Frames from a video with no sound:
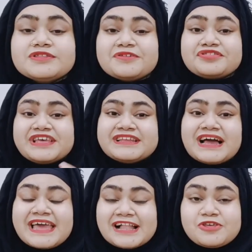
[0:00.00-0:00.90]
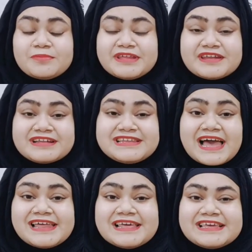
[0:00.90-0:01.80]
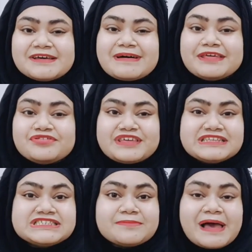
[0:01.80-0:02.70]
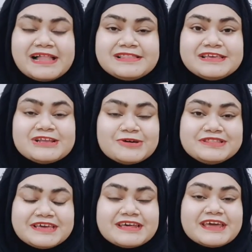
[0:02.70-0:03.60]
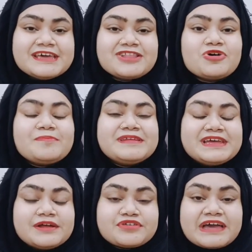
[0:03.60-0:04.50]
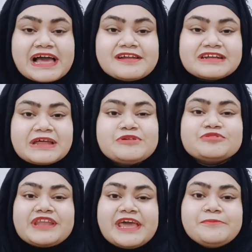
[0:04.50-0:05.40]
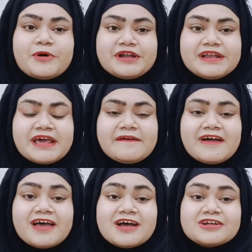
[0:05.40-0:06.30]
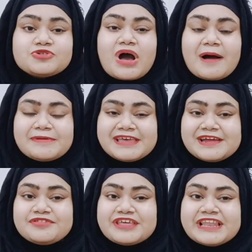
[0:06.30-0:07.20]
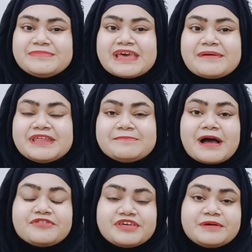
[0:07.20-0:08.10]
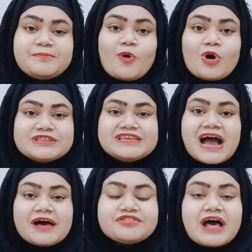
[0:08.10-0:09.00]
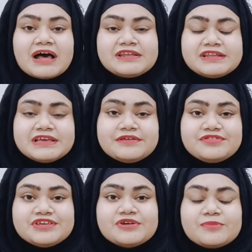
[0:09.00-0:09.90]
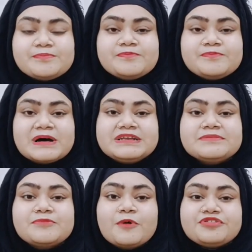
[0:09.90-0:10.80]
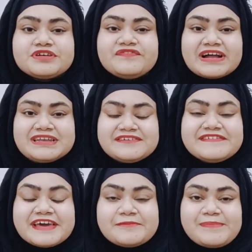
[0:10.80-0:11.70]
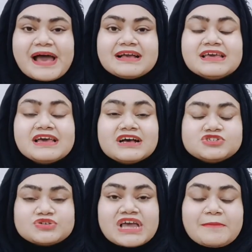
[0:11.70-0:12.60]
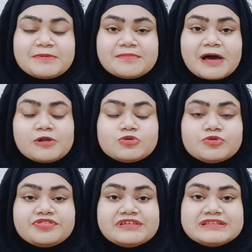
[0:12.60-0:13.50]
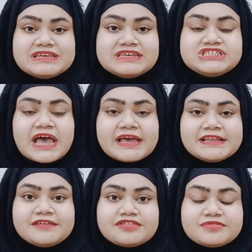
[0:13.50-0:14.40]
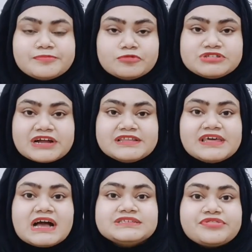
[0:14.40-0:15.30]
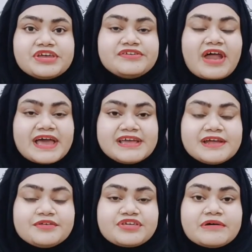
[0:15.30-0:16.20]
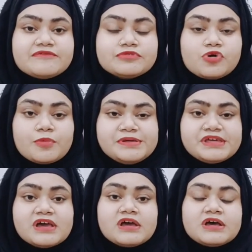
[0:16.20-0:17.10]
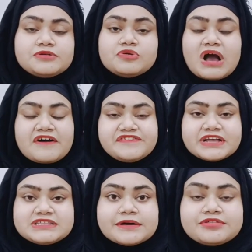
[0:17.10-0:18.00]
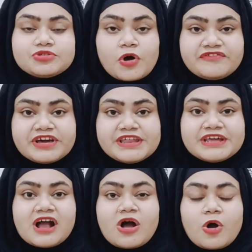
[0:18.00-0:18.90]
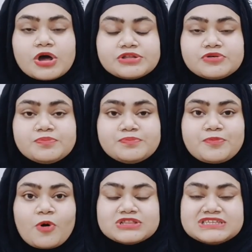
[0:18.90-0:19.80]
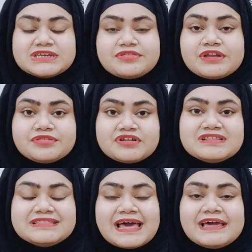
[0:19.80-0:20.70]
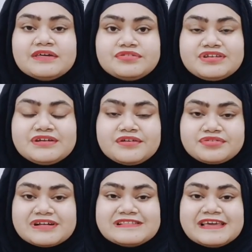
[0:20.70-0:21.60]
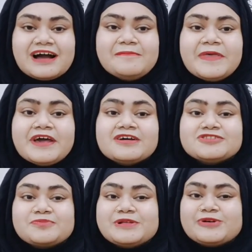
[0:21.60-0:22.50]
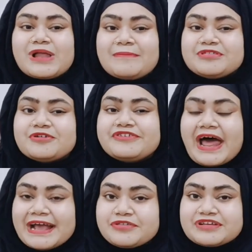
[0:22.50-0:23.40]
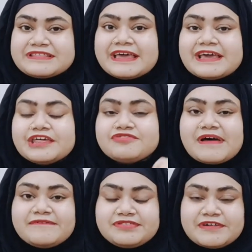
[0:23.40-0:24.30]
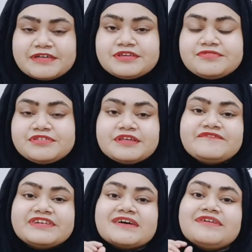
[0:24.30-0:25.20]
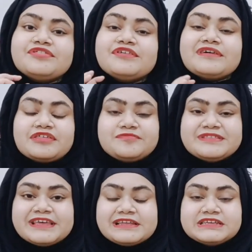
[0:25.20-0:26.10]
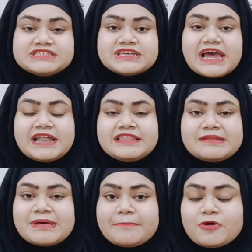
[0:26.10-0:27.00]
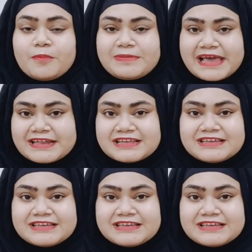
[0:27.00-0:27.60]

तो स्किन का ख्याल तो हमने रख लिया है लेकिन हमारी स्किन जब हेल्दी ग्लोई दिख रही है तो अपने हेयर्स का ख्याल रखना भी उतना ही इंपॉर्टेंट है तो आपके हेयर्स के लिए भी है मेरे पास एक बहुत ही आसान ईजी बट मोस्ट इफेक्टिव हेयर पैक जो कि आपके बालों को सिल्की शाइनी स्मूथ कर देगा जिसके ड्राई हेयर्स हैं उनको भी यू नो काफ़ी हद तक सॉफ्ट करेगा और यू नो बहुत अच्छा सा रिजल्ट देता है इंस्टेंट रिजल्ट देगा तो बिल्कुल आप इसको ट्राई कर सकते हैं इस फेस्टिव सीज़न फटाफट से रेसिपी देख लीजिए एंड देन मैं आपको अप्लाई करके